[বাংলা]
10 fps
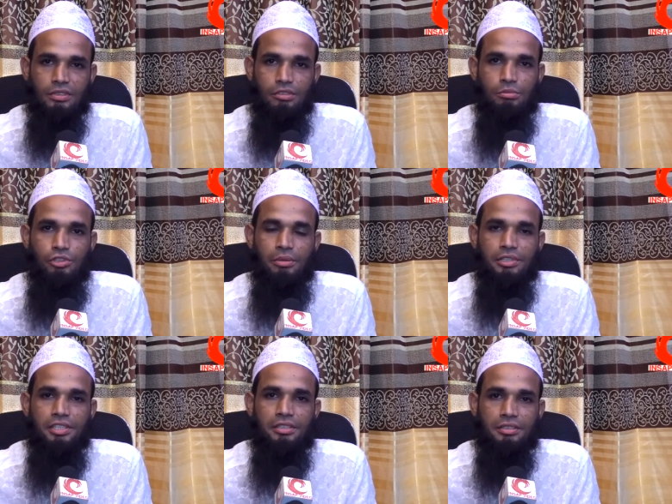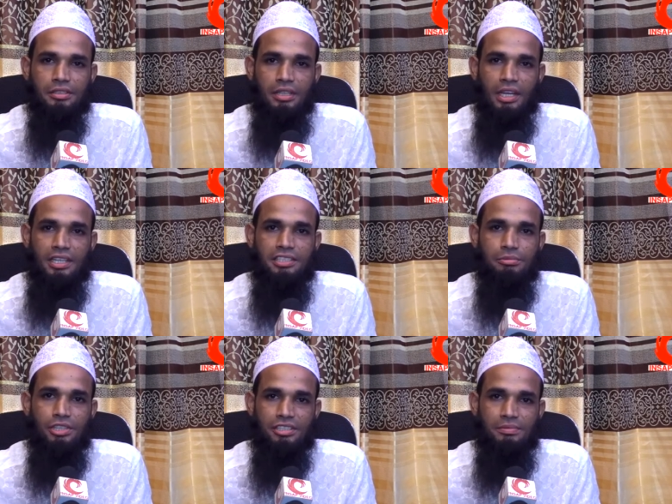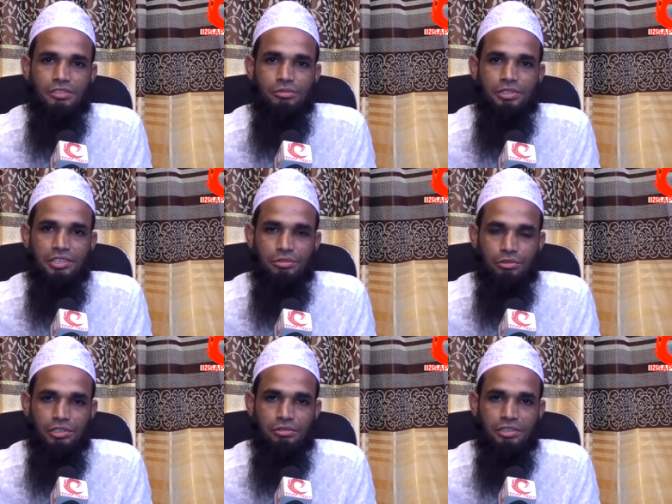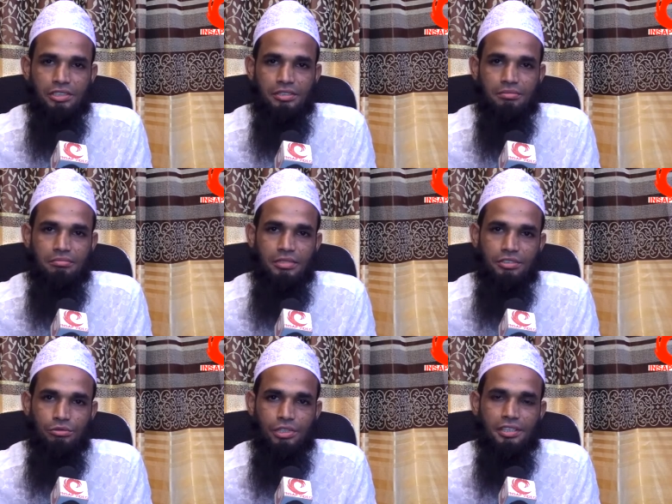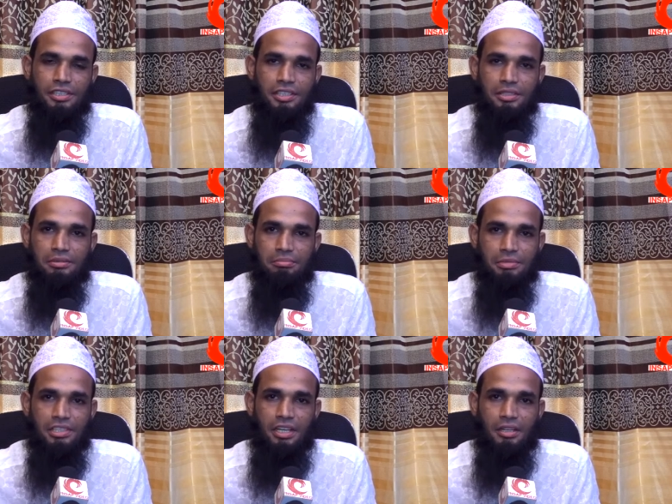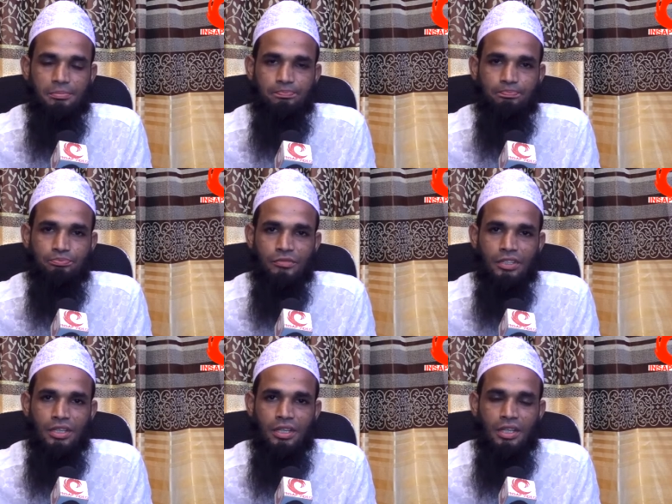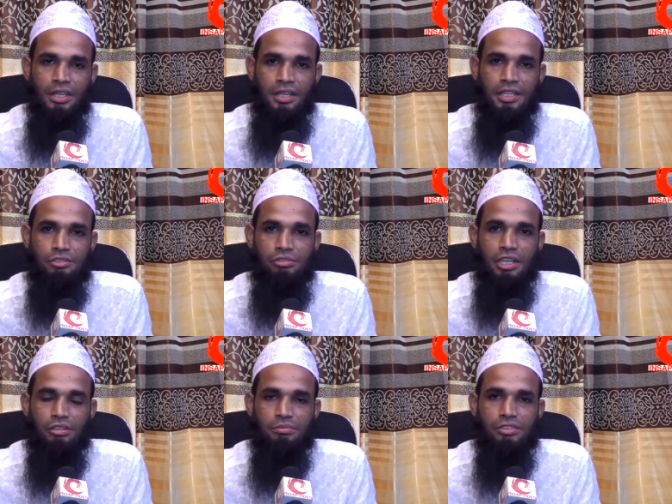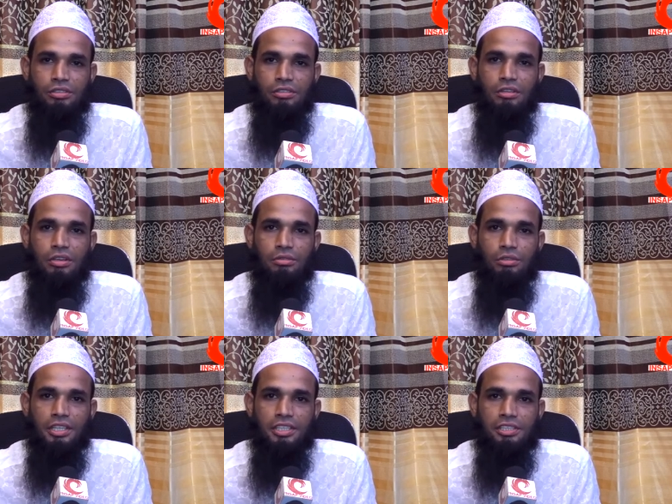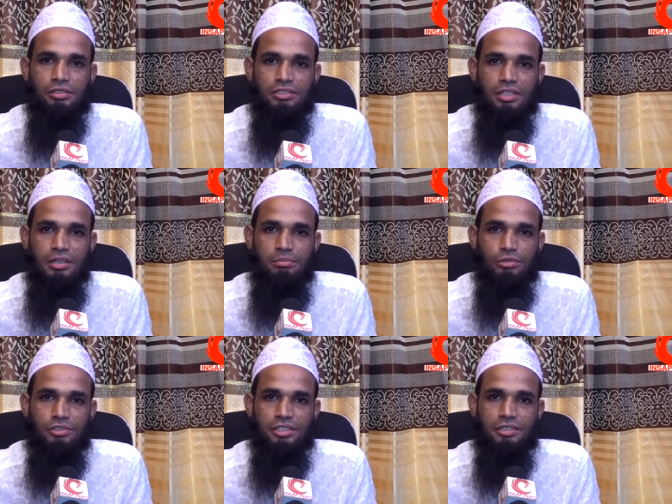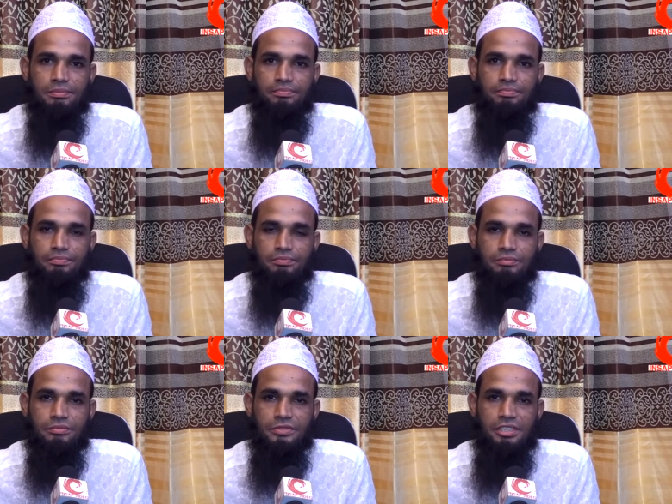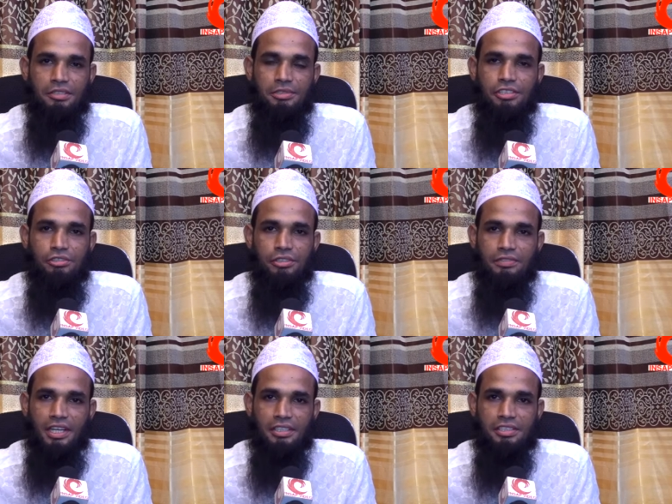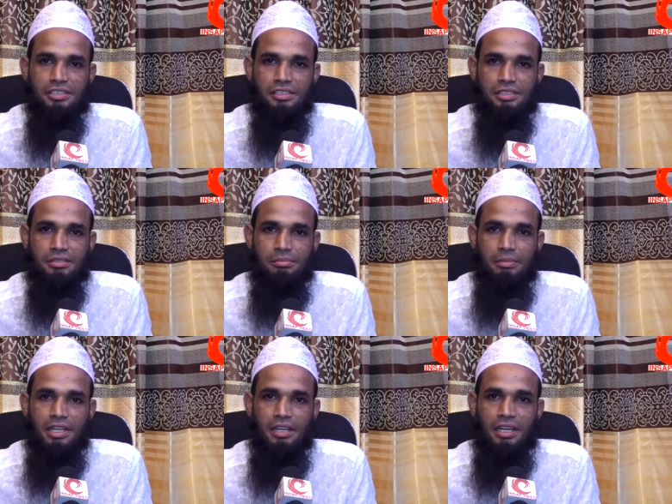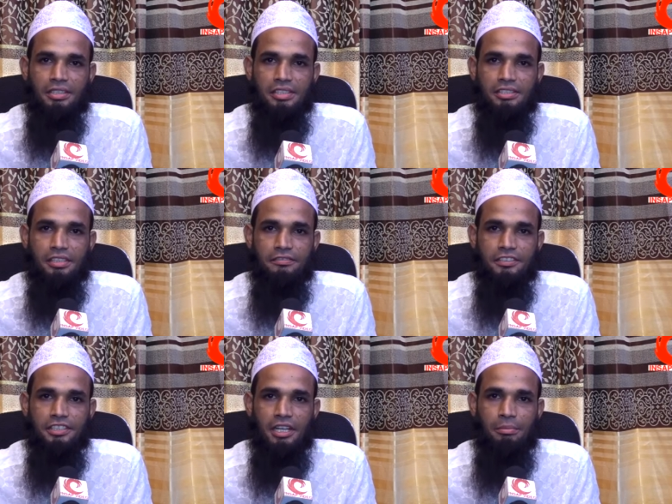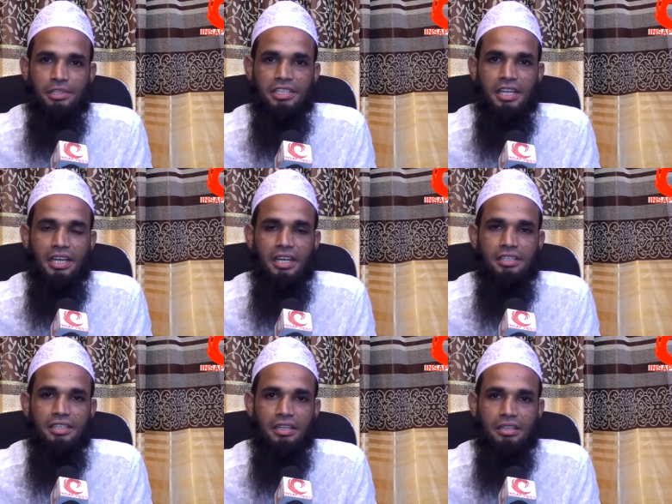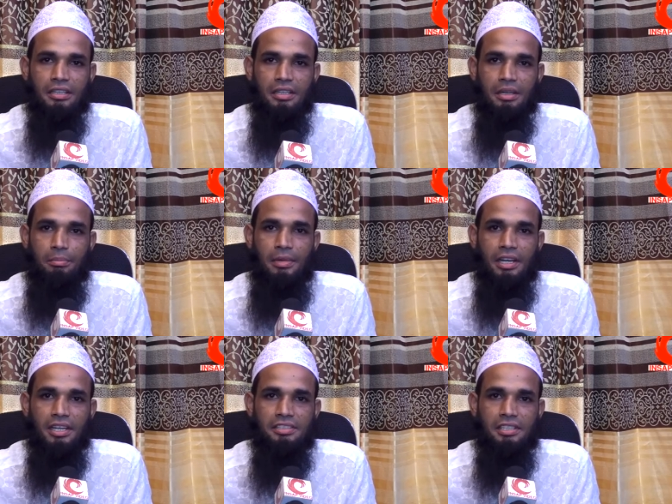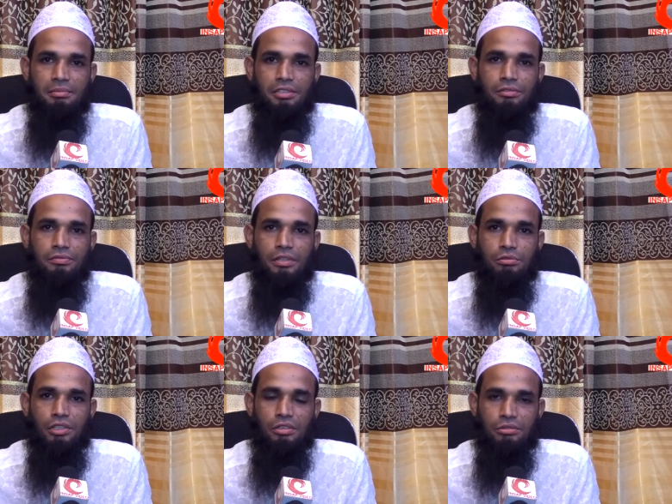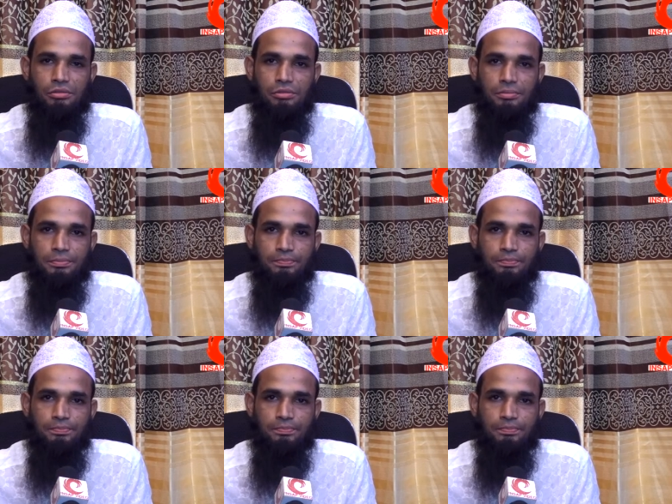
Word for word: নমুনাবিহীন আল্লাহ যেমন আসমান জমিনকে তৈরি করেছেন বাস ওখান থেকেই বিদা রাসুল আরবি সাল্লাহ আলহি আসাল্লাম বলছেন তিরমিজি শরীফের হাদিস মান আহদাসা ফি আমরিনা হাদা মা লাইসামিন হুফাহুয়ারদ্দুন